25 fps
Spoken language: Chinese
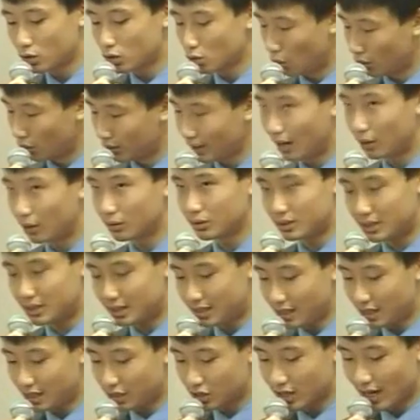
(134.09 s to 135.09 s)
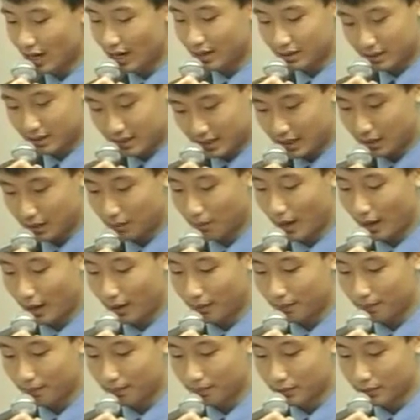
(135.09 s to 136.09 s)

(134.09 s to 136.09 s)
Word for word: 做到尽善尽美。